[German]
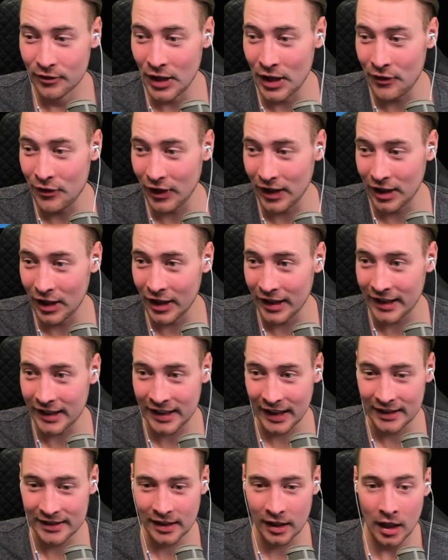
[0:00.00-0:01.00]
Wie viel Glück
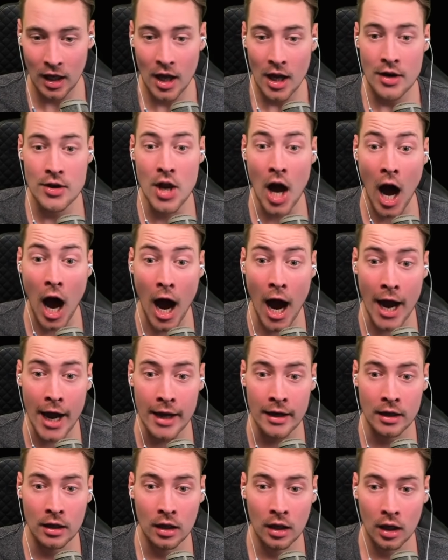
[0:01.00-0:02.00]
ich hatte?
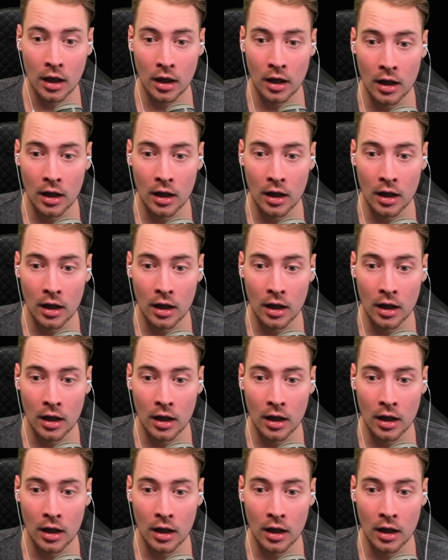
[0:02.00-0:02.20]
Nein!